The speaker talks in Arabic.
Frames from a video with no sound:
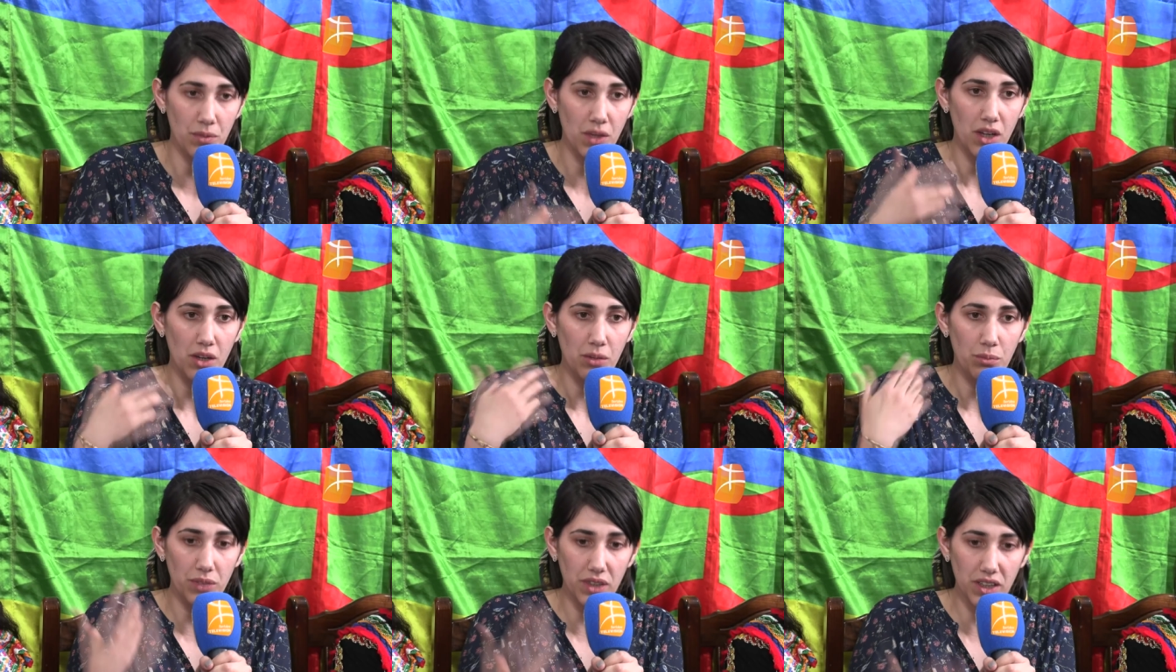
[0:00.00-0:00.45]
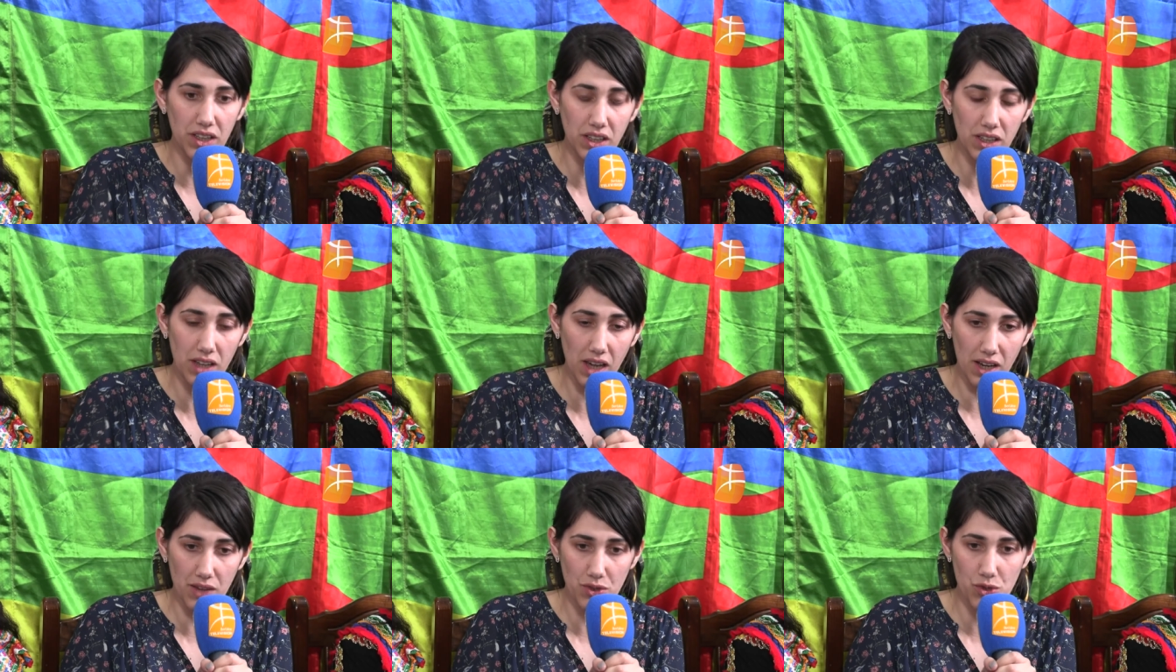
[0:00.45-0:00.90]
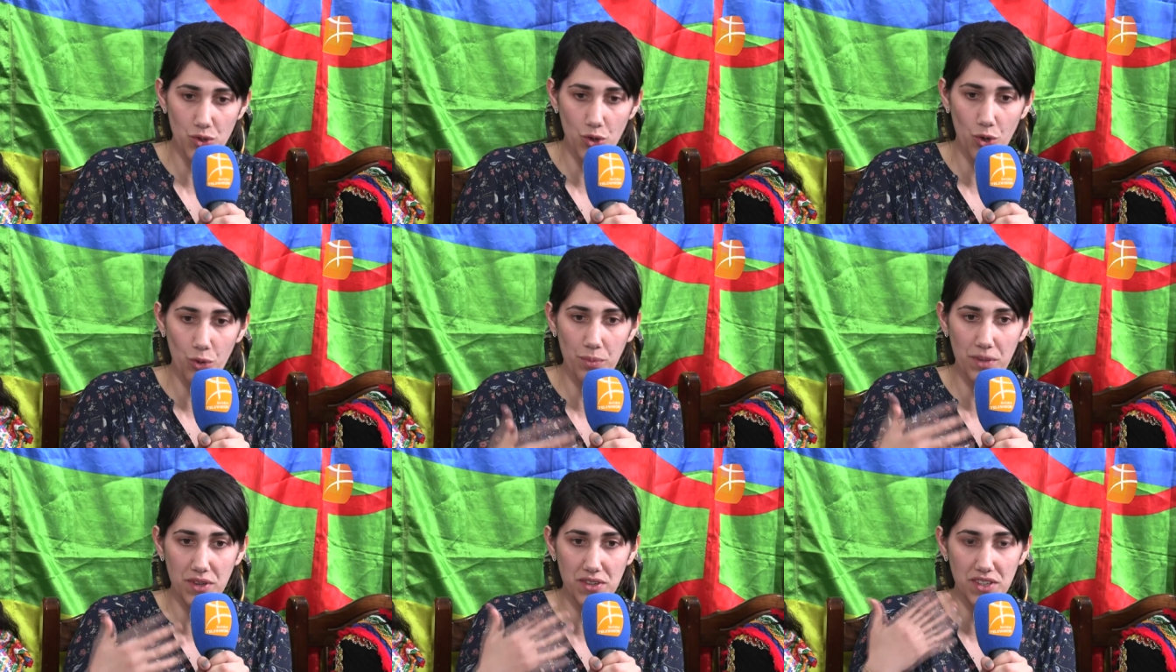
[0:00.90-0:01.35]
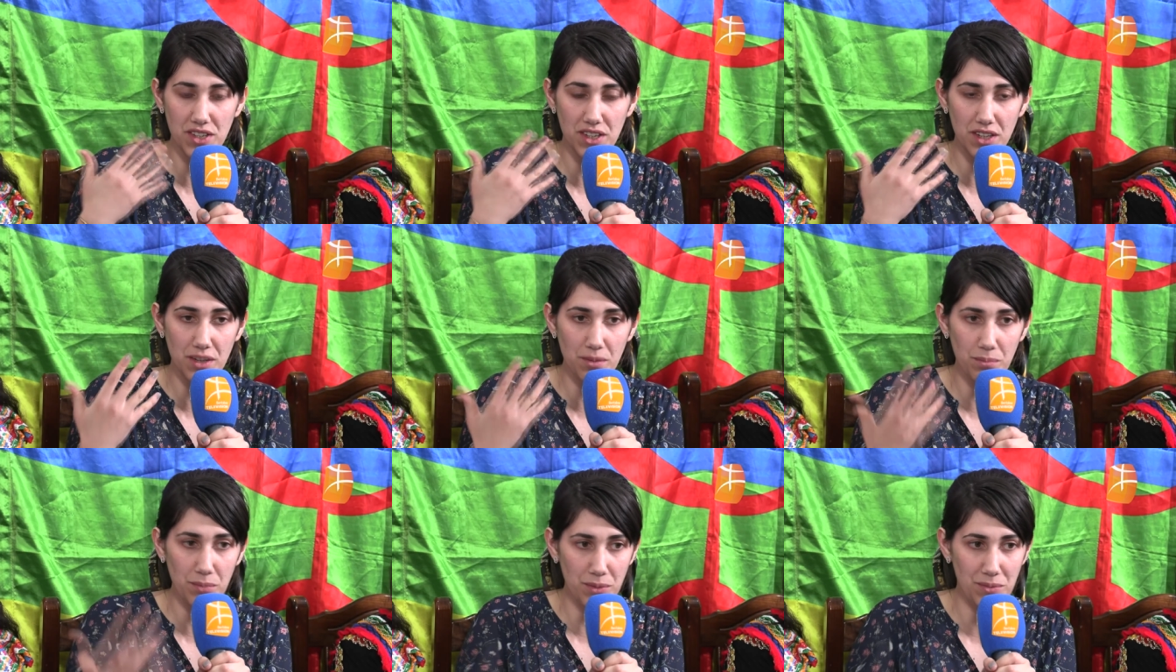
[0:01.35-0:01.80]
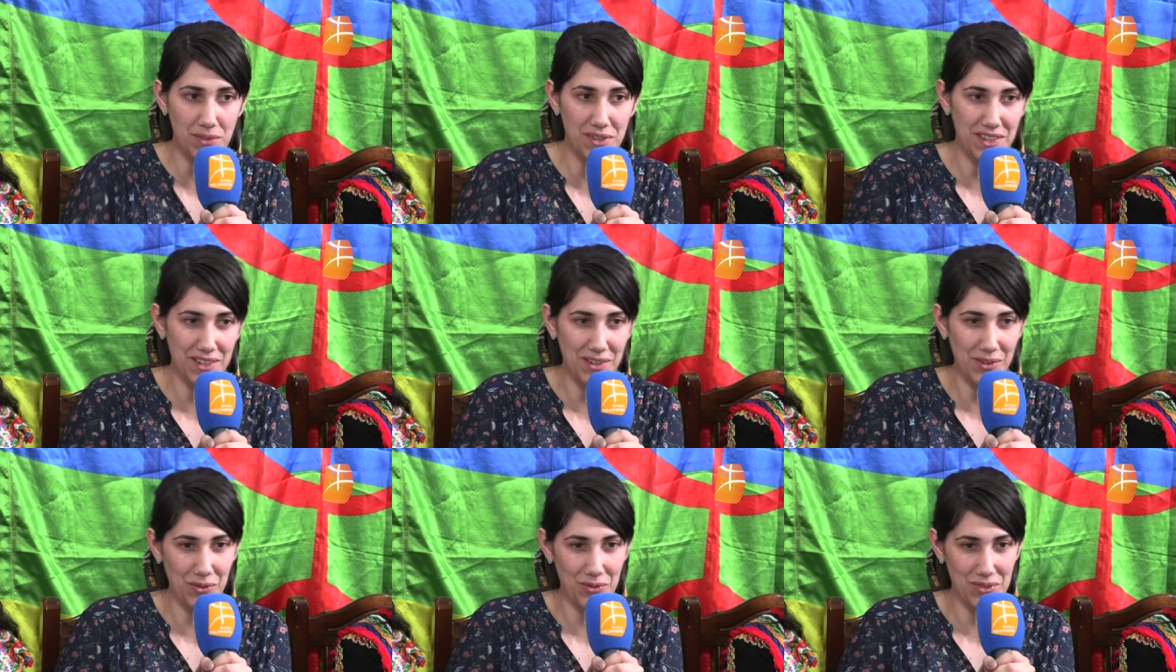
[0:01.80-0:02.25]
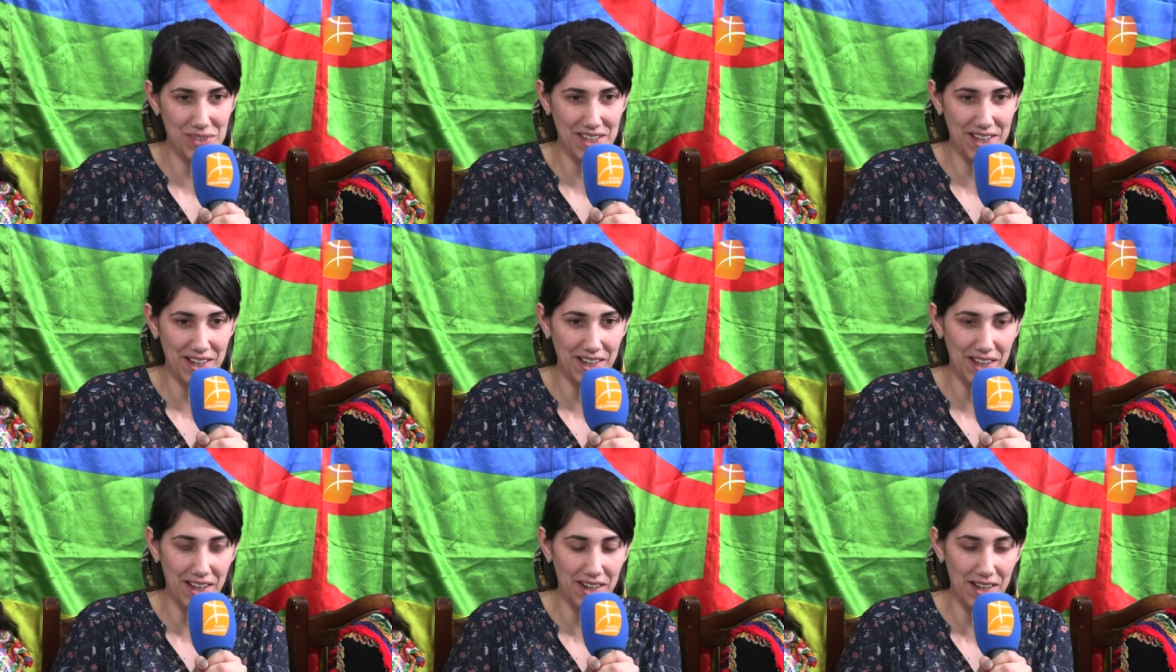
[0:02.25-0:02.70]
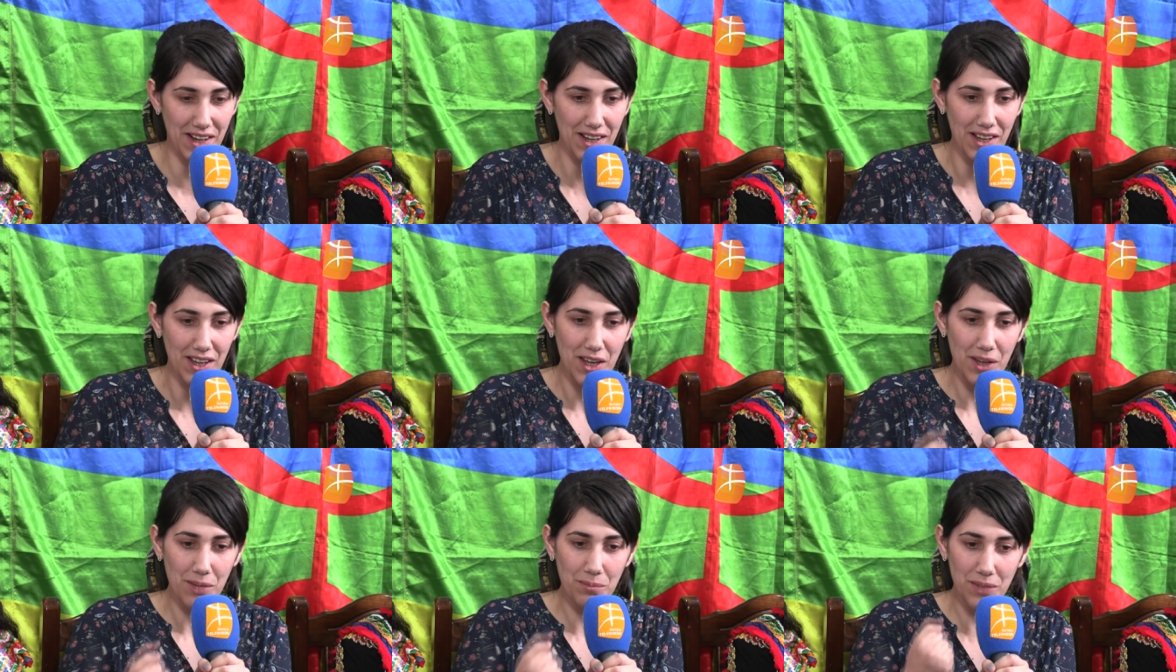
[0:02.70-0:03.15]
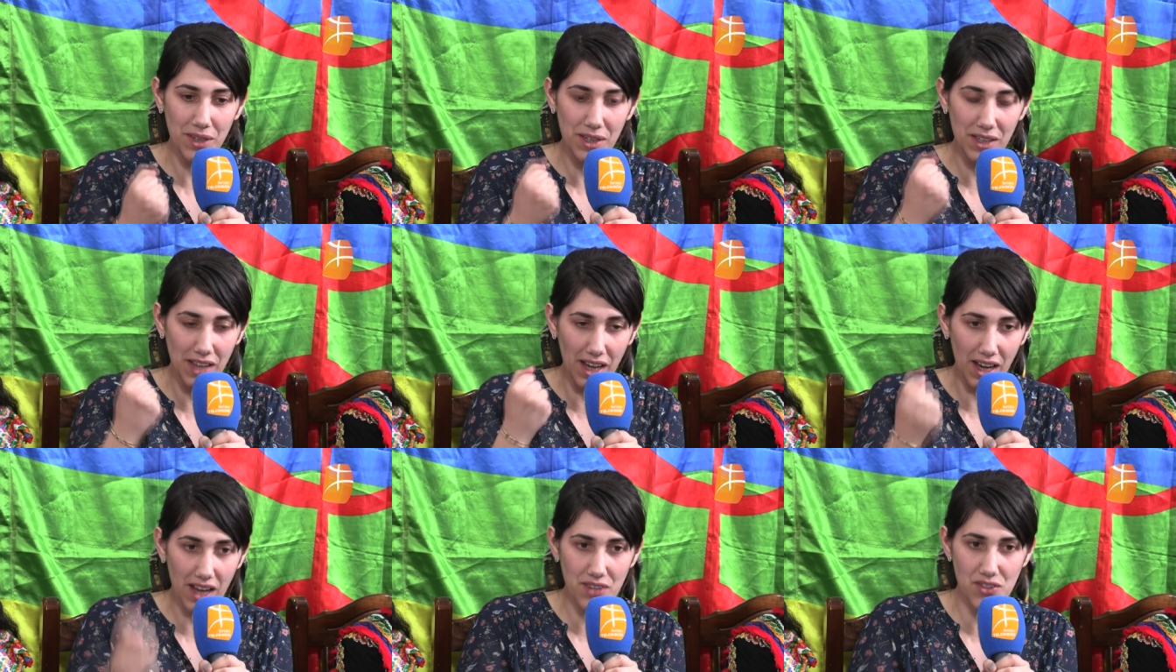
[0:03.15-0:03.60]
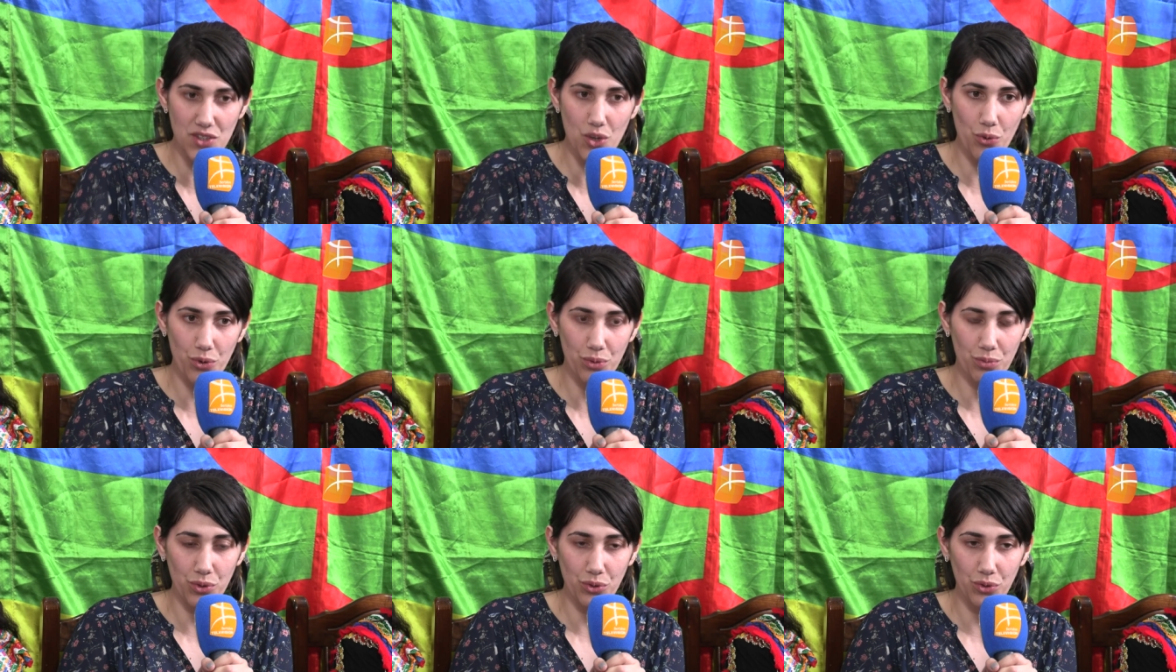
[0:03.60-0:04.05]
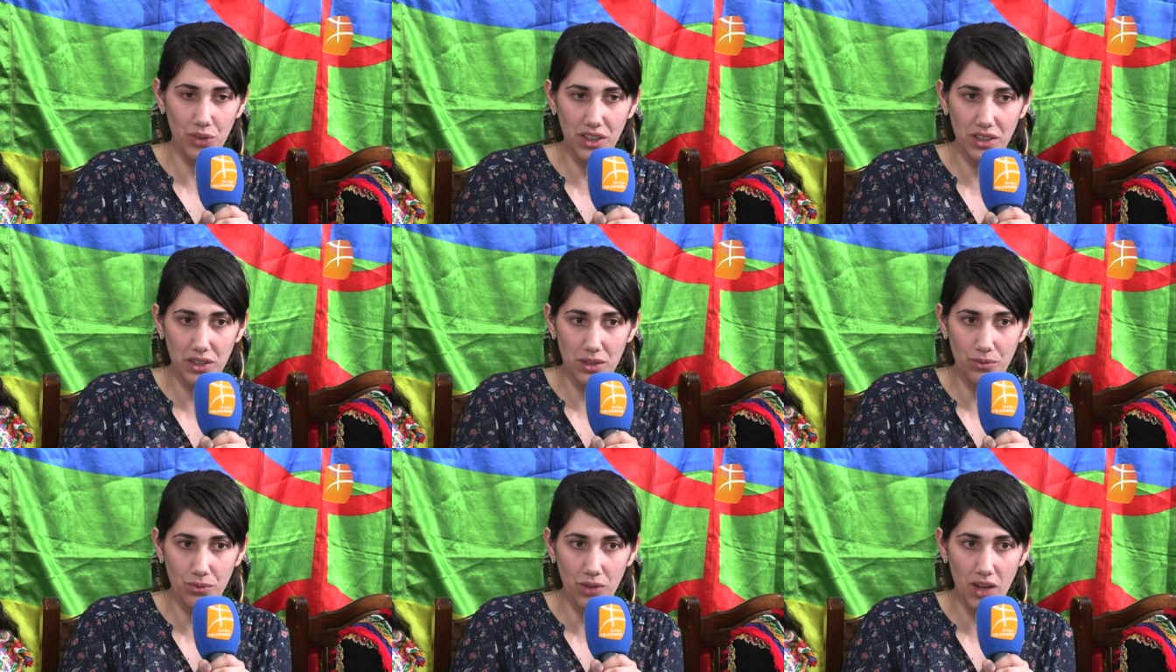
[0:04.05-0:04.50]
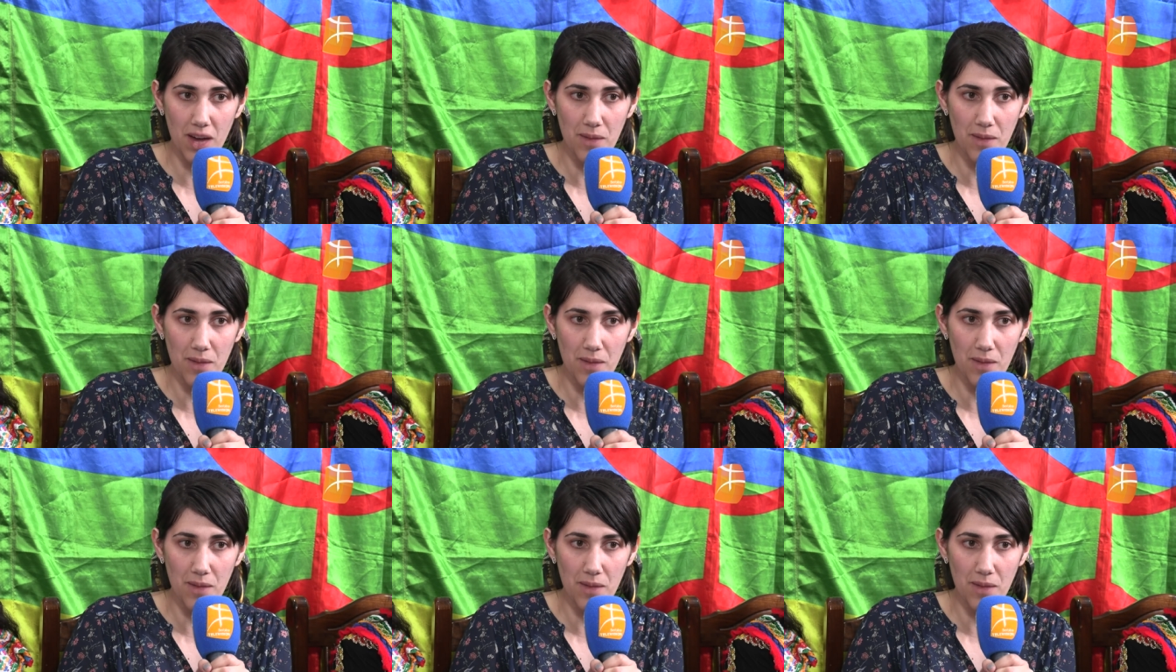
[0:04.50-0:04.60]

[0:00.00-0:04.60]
بلي الا قد تسعو مسيرم ميمسين كنت سايغارا الا قد توض ما كاين تبغى